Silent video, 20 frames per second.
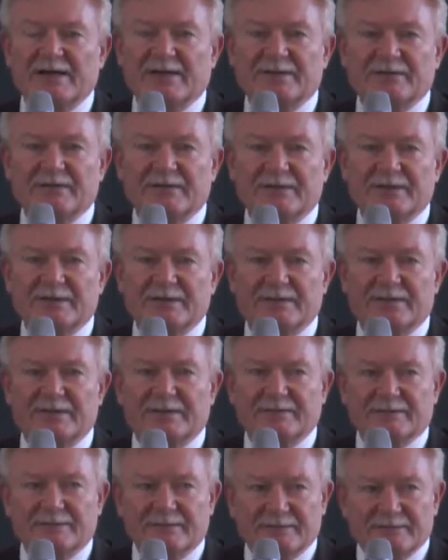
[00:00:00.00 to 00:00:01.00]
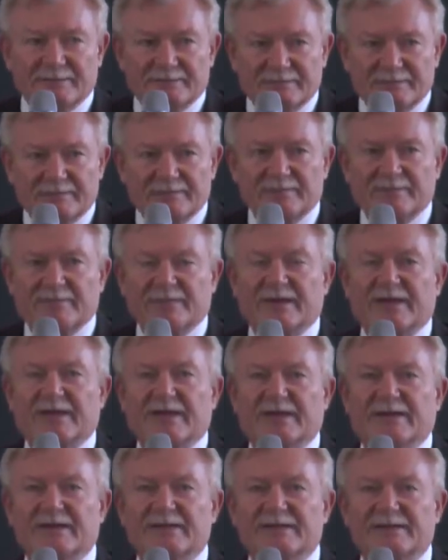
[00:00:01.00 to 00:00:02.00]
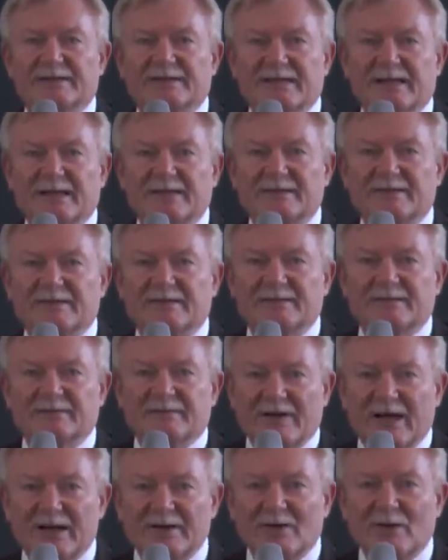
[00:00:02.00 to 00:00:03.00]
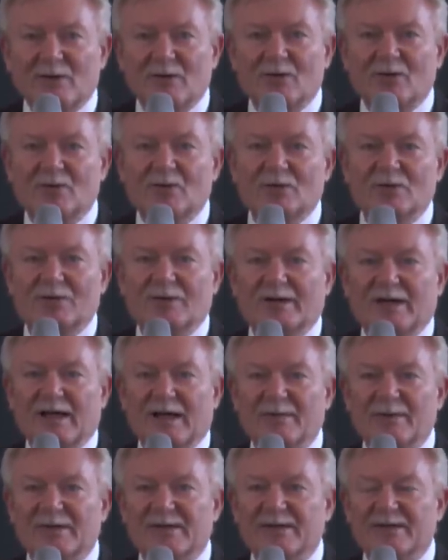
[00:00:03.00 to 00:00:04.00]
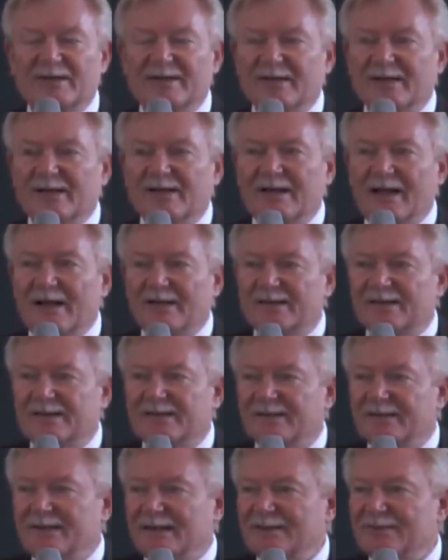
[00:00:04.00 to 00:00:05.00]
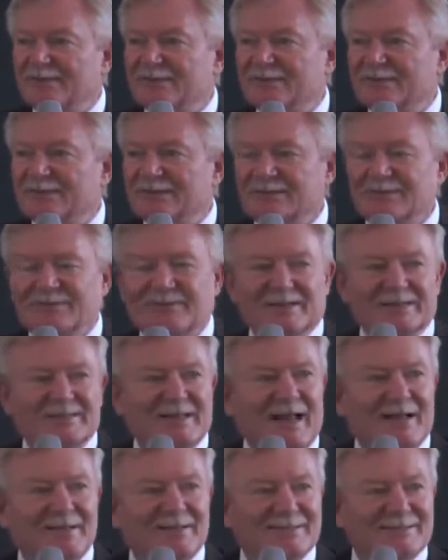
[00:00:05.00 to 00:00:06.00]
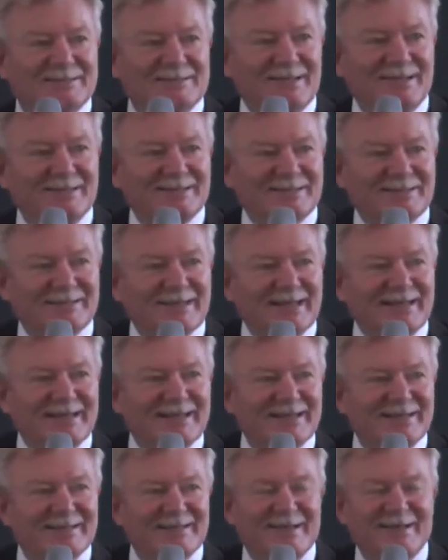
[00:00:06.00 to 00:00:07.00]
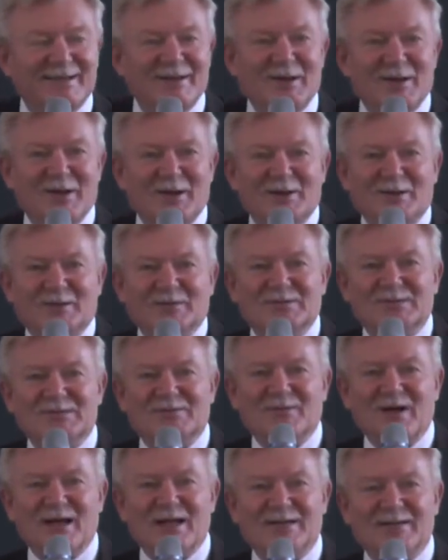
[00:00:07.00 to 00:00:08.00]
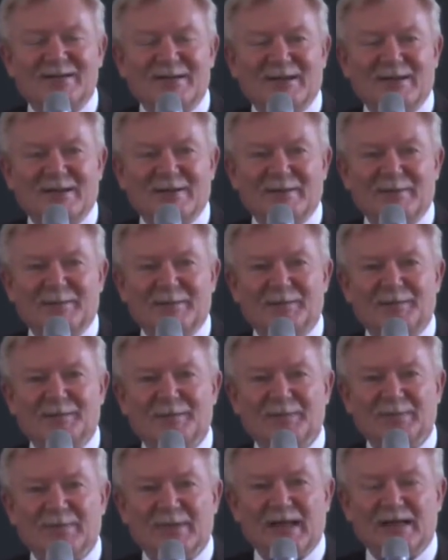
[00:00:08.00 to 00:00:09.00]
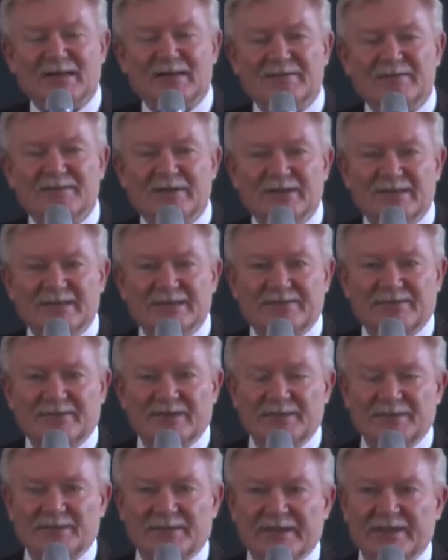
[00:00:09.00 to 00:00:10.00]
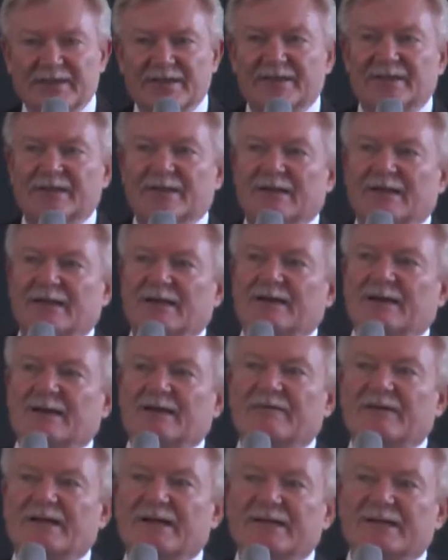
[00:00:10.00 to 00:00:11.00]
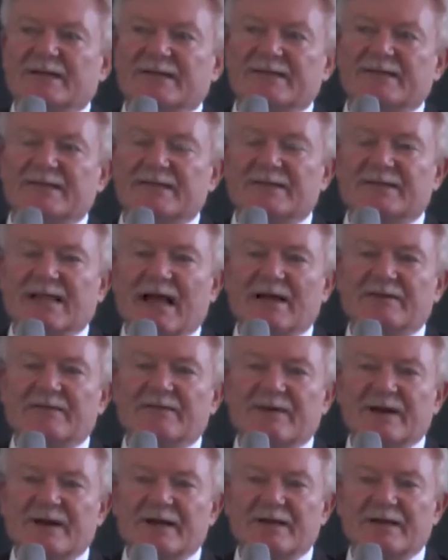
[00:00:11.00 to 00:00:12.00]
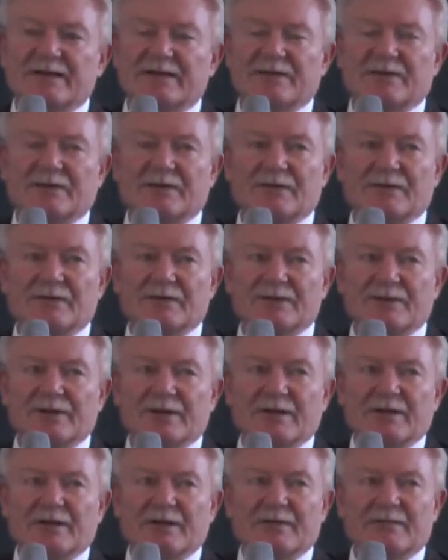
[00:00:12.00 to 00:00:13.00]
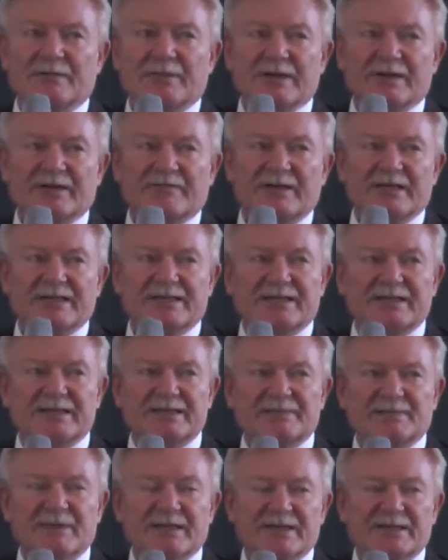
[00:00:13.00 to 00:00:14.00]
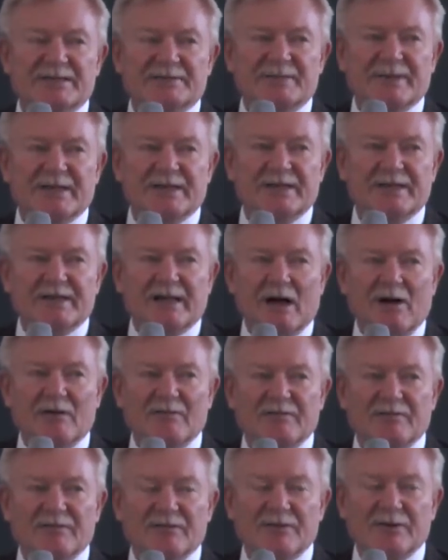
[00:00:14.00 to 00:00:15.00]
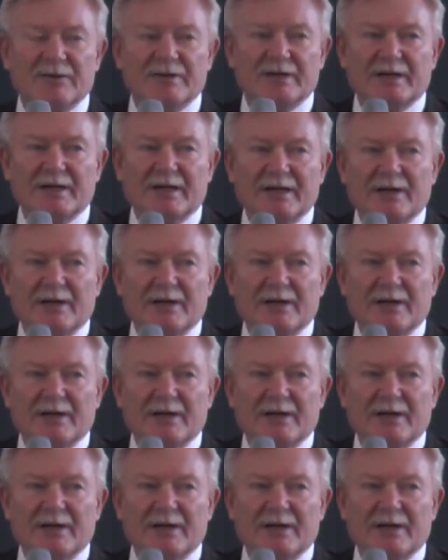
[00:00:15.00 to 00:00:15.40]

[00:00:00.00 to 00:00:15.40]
natürlich interessant, waren auch gut, aber die Realität hat uns was anderes dann gelehrt. Und zwar ähm, dachten wir, dass wir mit äh, Qualitätstest anfangen und mit Qualitätsmanagement aufhören.